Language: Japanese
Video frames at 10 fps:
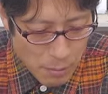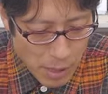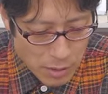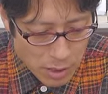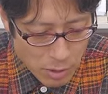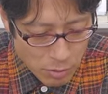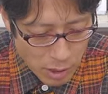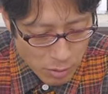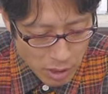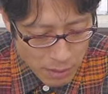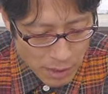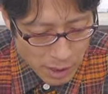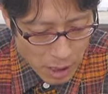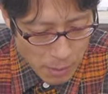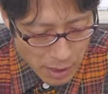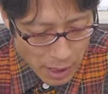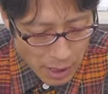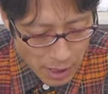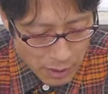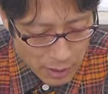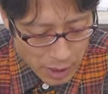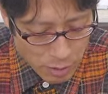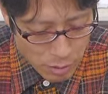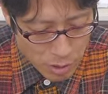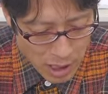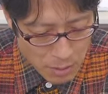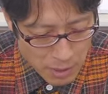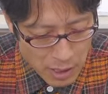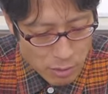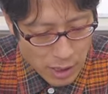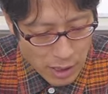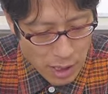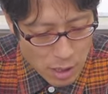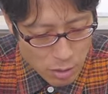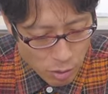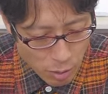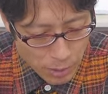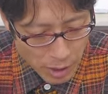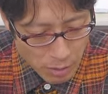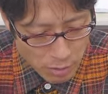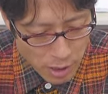毎月の手取りは7万円上がって約18万円となり、賞与も出る。